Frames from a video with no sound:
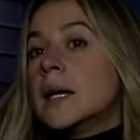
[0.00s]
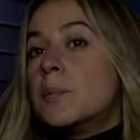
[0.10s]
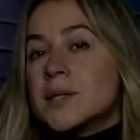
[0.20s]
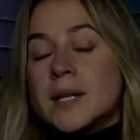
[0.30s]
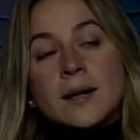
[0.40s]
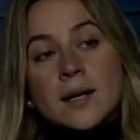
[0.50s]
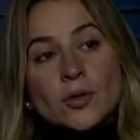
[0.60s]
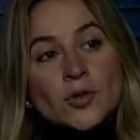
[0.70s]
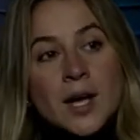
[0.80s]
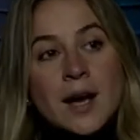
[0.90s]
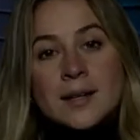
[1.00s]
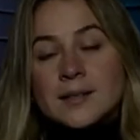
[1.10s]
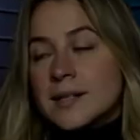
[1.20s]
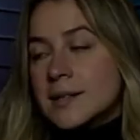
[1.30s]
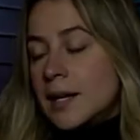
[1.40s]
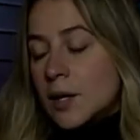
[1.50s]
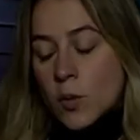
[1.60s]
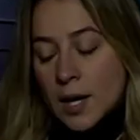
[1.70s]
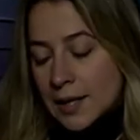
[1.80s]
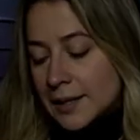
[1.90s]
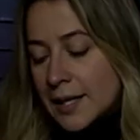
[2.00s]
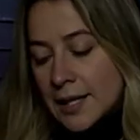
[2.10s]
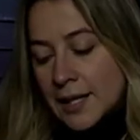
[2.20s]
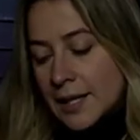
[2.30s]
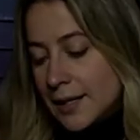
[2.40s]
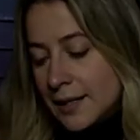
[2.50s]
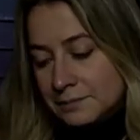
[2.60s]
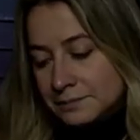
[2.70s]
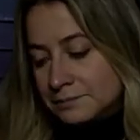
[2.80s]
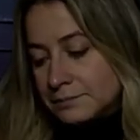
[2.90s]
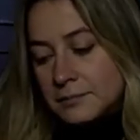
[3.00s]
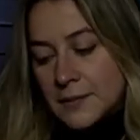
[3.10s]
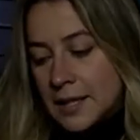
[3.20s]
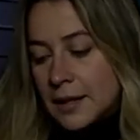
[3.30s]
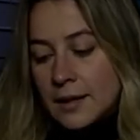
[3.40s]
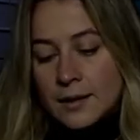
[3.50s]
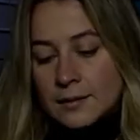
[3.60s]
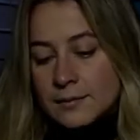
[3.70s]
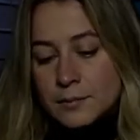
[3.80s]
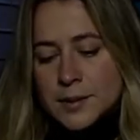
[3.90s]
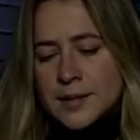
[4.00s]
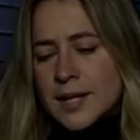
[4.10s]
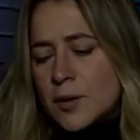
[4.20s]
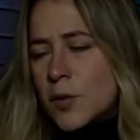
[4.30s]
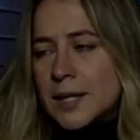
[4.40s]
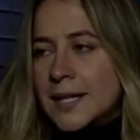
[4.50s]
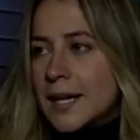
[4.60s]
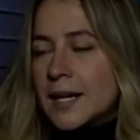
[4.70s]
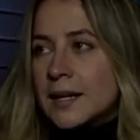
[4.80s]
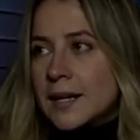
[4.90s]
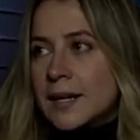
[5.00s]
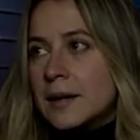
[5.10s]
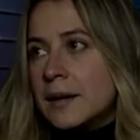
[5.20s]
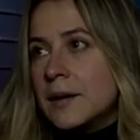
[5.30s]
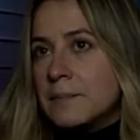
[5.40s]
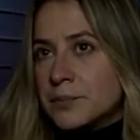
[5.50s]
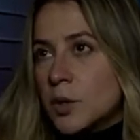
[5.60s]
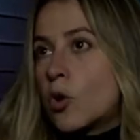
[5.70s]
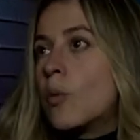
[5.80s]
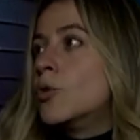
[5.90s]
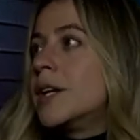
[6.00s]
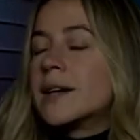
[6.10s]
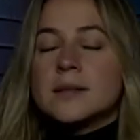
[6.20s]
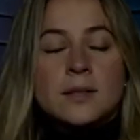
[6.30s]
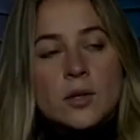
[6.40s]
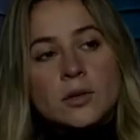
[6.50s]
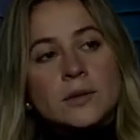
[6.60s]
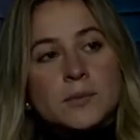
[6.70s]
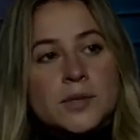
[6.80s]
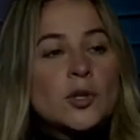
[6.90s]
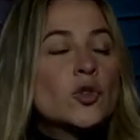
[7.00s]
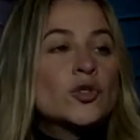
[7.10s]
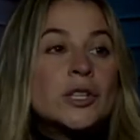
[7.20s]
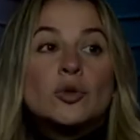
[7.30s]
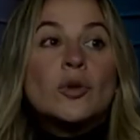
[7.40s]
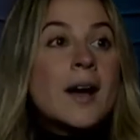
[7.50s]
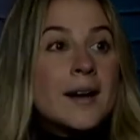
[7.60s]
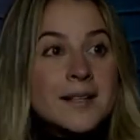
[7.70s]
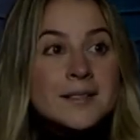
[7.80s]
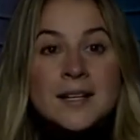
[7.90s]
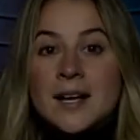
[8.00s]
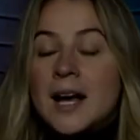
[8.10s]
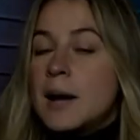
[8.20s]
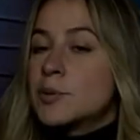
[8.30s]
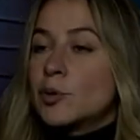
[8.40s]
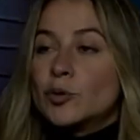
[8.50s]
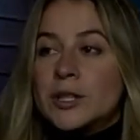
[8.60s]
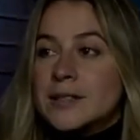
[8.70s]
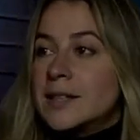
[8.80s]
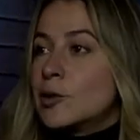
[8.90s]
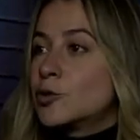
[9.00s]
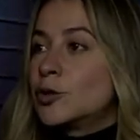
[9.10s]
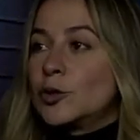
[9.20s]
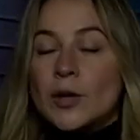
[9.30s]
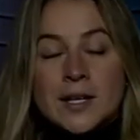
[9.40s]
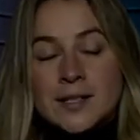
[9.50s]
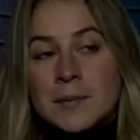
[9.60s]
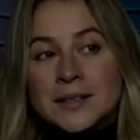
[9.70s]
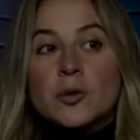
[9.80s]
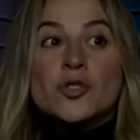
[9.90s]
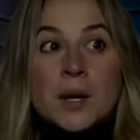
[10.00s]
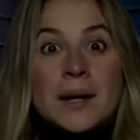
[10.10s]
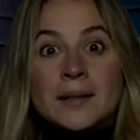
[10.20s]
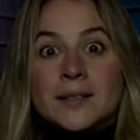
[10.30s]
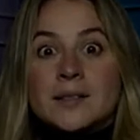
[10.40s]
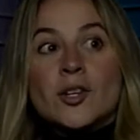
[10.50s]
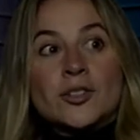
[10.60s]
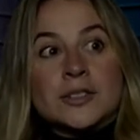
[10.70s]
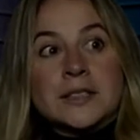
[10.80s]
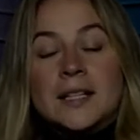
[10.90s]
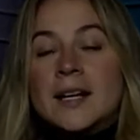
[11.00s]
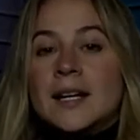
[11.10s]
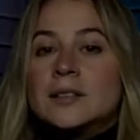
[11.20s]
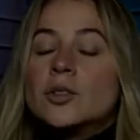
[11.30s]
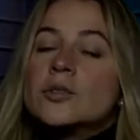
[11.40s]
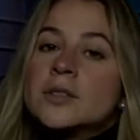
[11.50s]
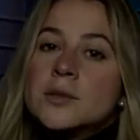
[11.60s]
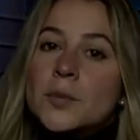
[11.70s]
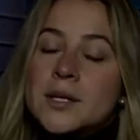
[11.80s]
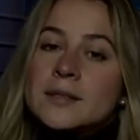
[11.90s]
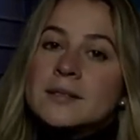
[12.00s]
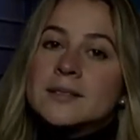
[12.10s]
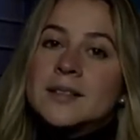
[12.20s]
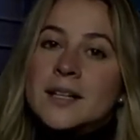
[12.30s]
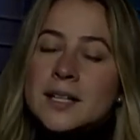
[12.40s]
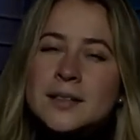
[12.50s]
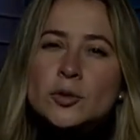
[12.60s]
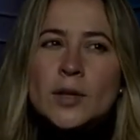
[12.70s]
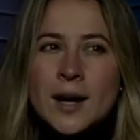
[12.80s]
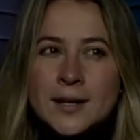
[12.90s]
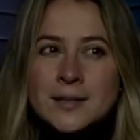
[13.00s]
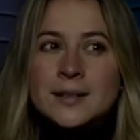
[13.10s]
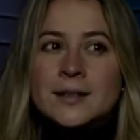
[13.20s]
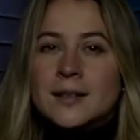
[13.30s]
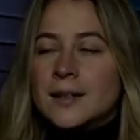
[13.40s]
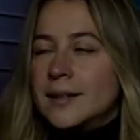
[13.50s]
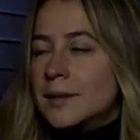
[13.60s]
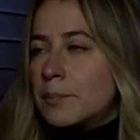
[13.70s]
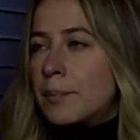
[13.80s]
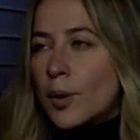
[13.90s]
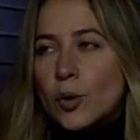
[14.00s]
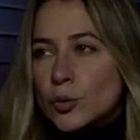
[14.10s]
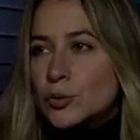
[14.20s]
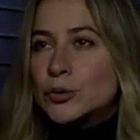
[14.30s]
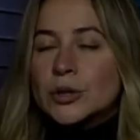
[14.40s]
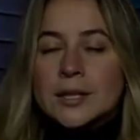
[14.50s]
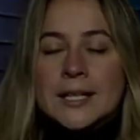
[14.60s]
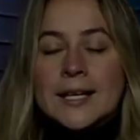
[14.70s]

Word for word: Y pues en redes sociales es al igual que, em, que pues que cualquier em, comunicación, pues los titulares absolutistas, los titulares llamativos llaman la atención. Entonces, pues tener titulares y tener posts